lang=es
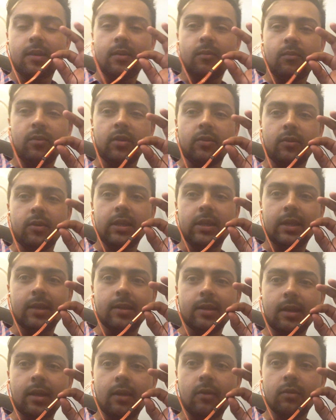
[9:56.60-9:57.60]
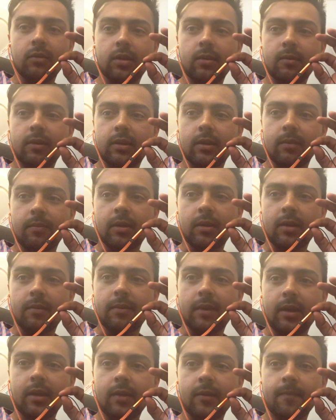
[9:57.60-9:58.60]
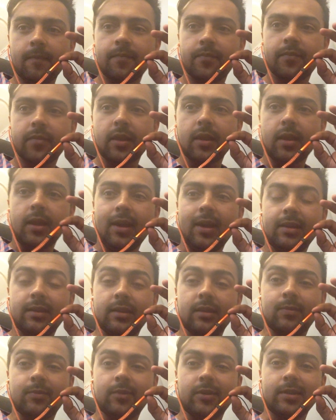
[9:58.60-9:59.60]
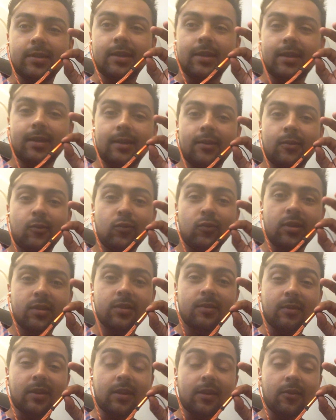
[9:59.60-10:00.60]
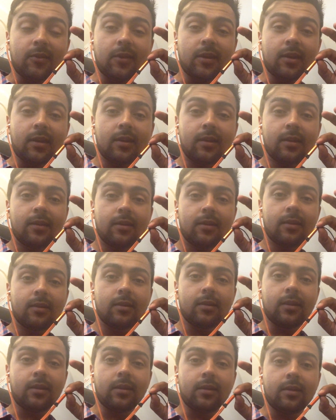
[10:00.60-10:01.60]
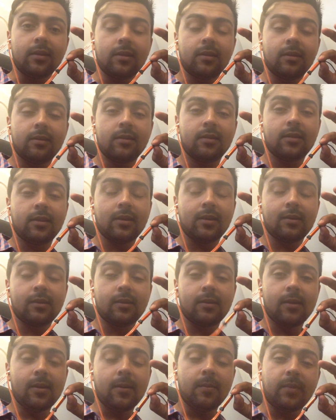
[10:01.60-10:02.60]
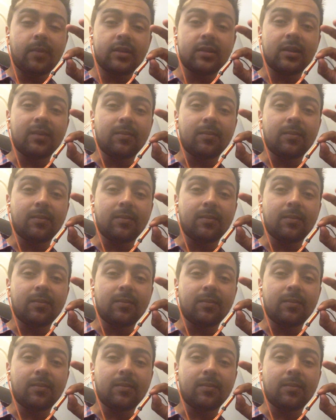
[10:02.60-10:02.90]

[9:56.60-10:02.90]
Bueno, esta ya es la última etapa del viaje, después de una semana de viaje, de pasar